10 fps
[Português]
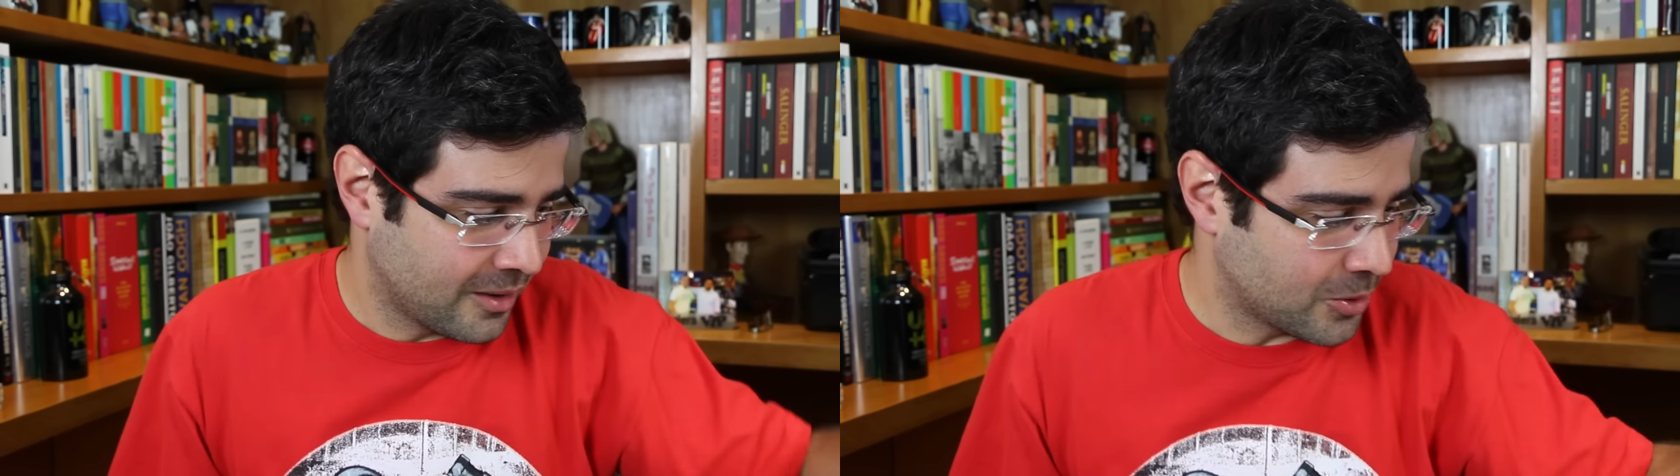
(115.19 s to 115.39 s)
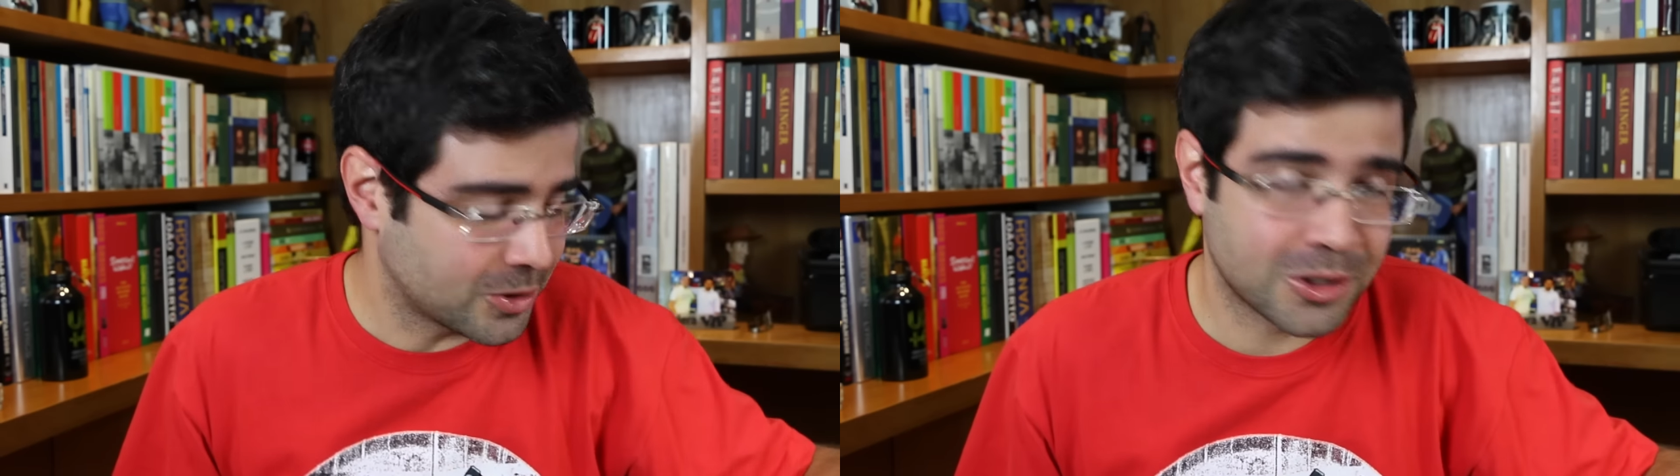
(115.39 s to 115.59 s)

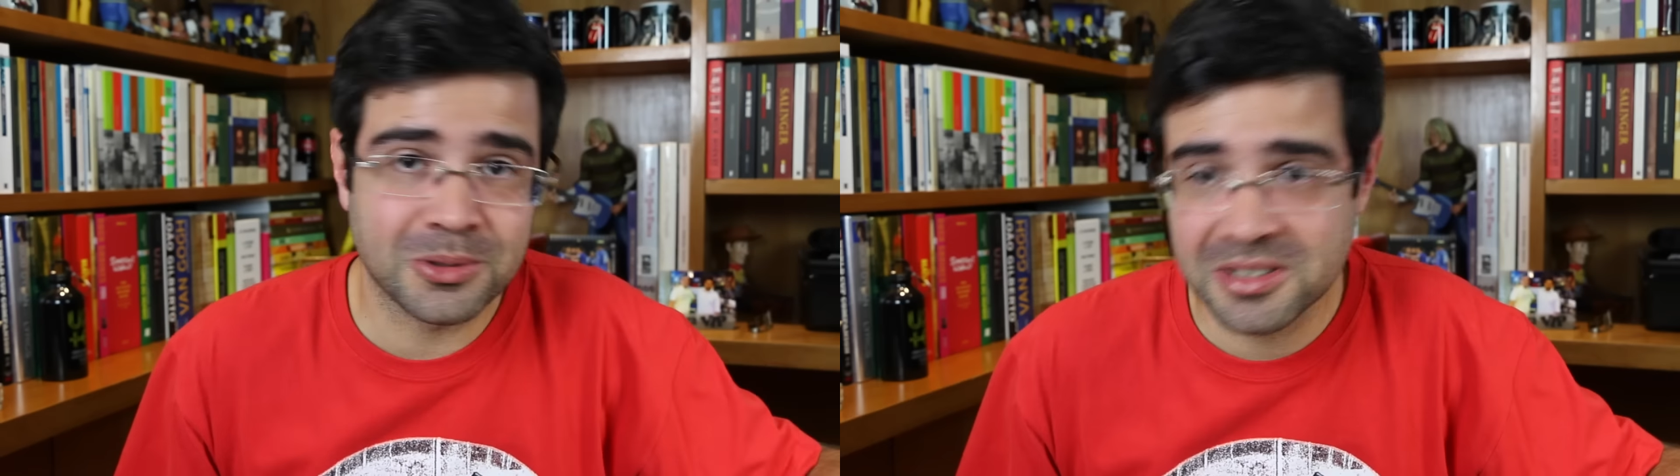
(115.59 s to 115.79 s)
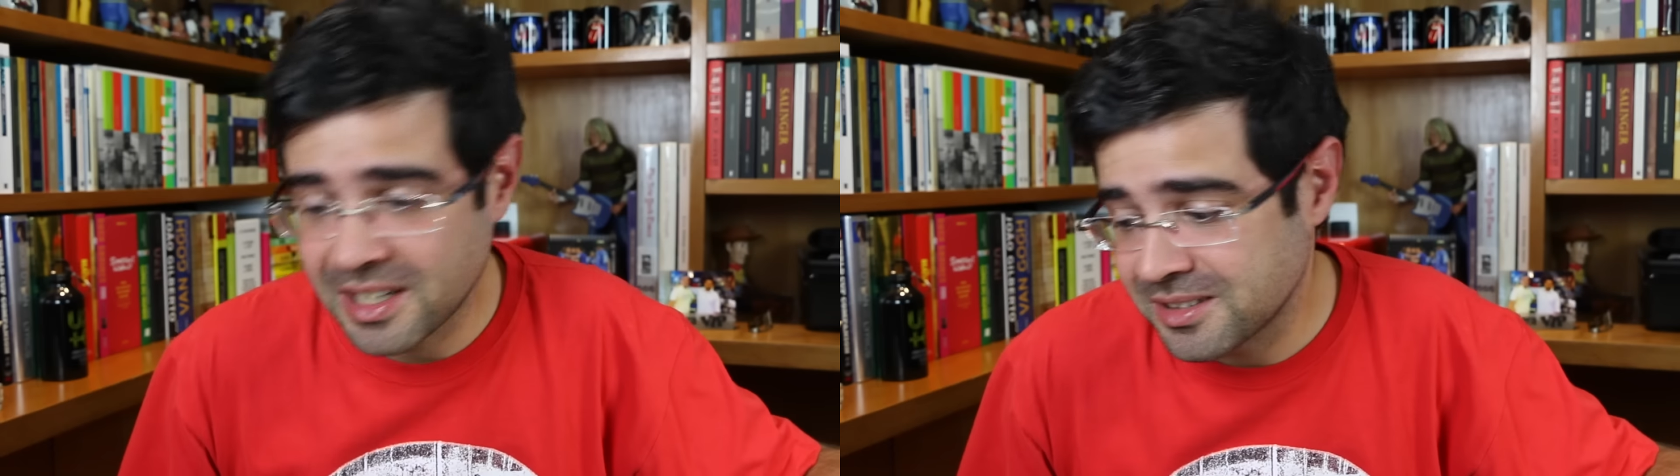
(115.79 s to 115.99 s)
O
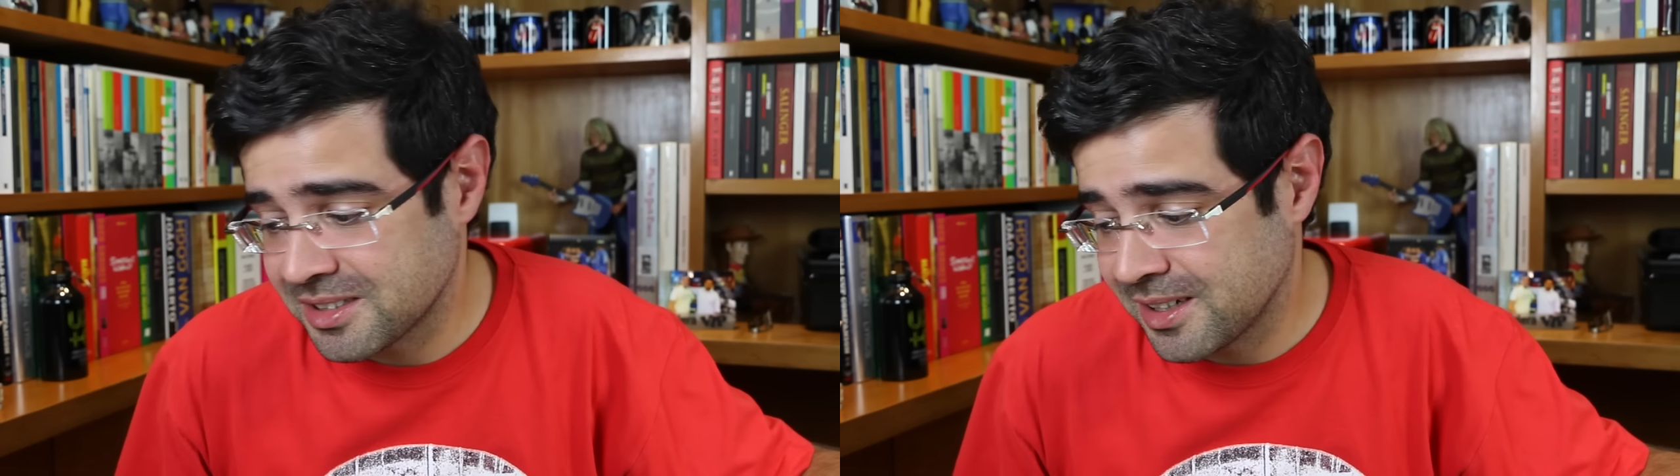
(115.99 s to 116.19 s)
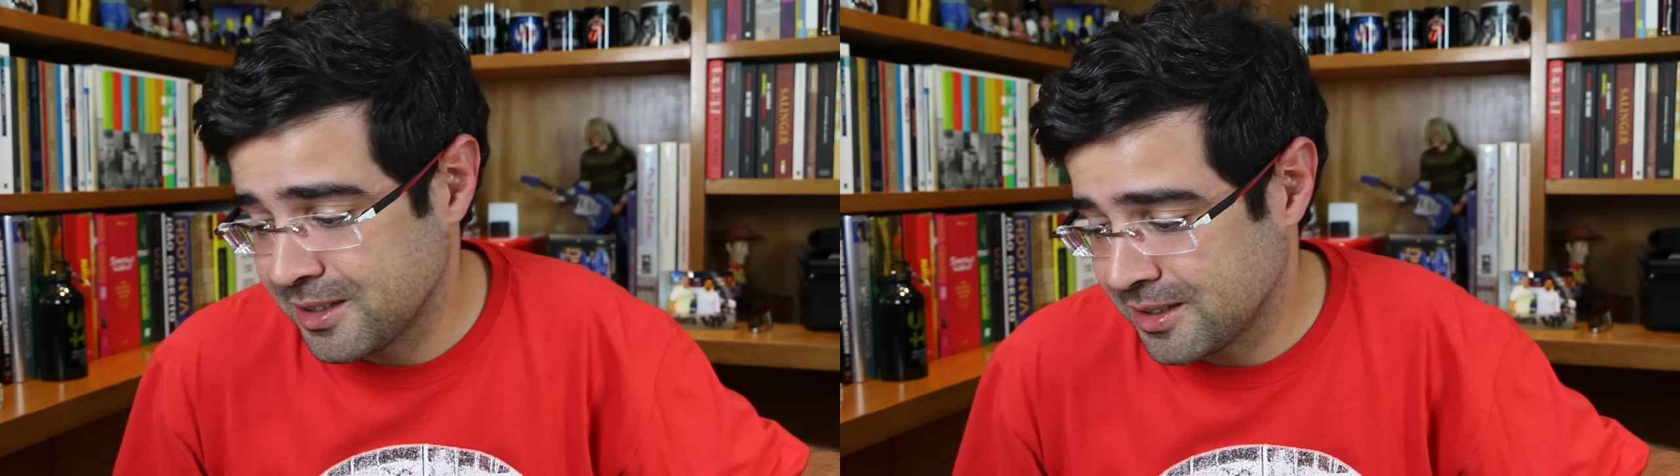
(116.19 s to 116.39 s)
Chico
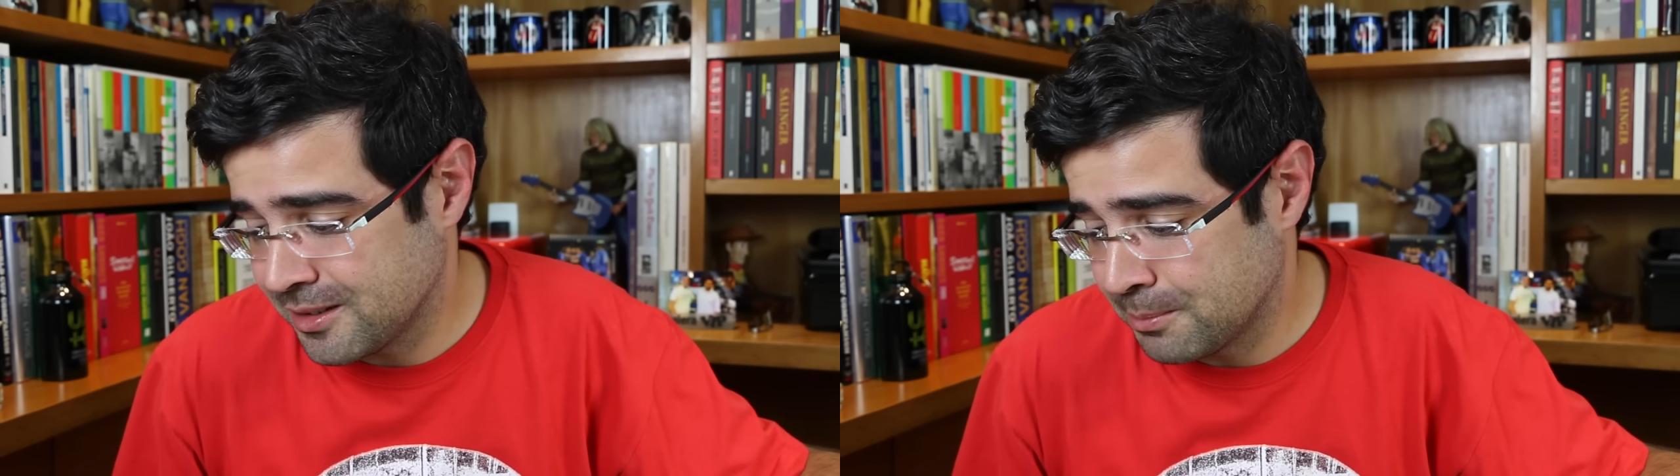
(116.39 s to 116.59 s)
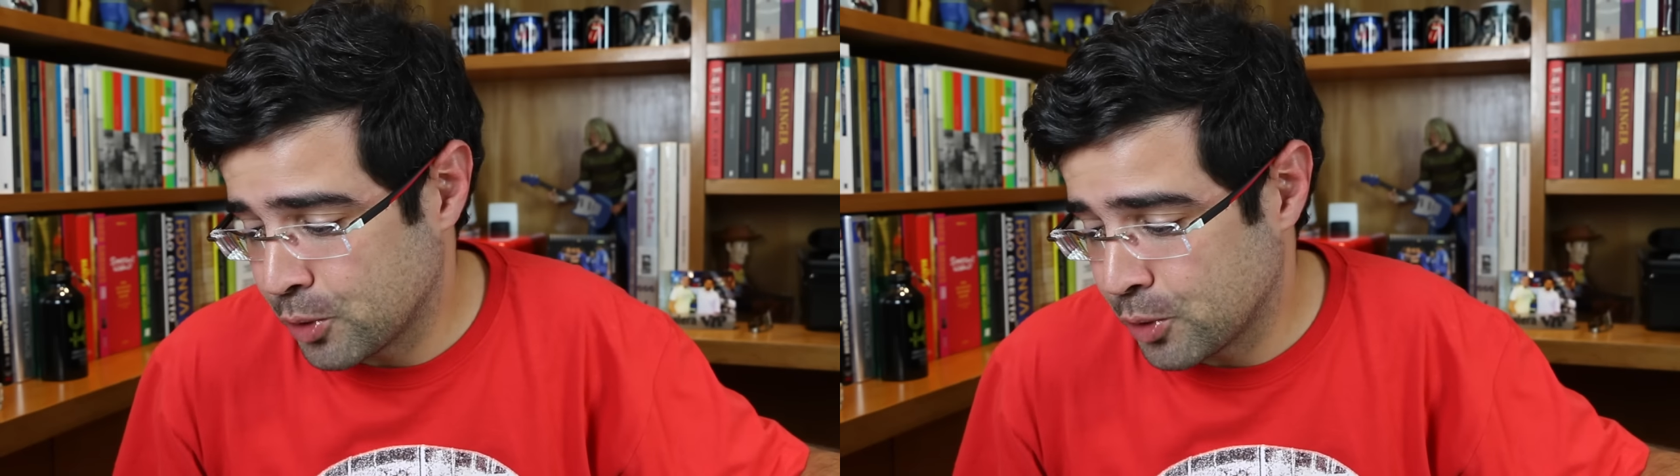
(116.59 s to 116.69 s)
Science ele